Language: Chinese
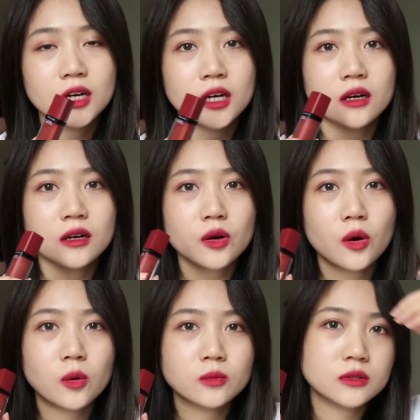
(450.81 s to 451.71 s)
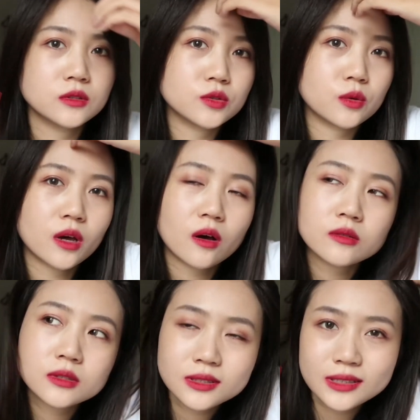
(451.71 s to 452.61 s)
呃口红的九幺
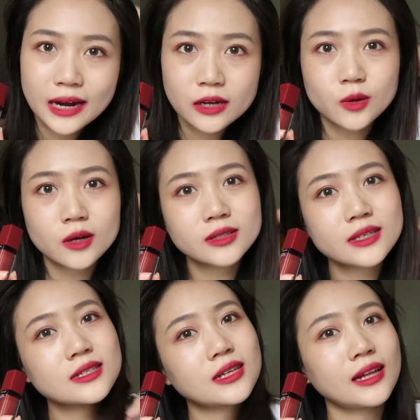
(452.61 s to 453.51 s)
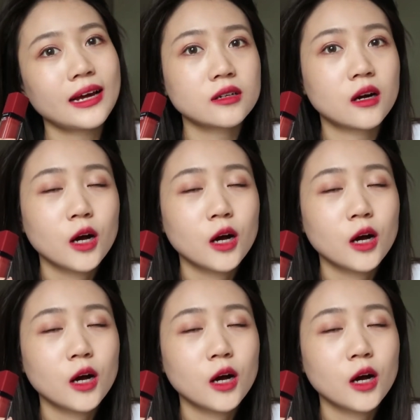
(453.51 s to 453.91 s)
四还是九幺三 C 来着，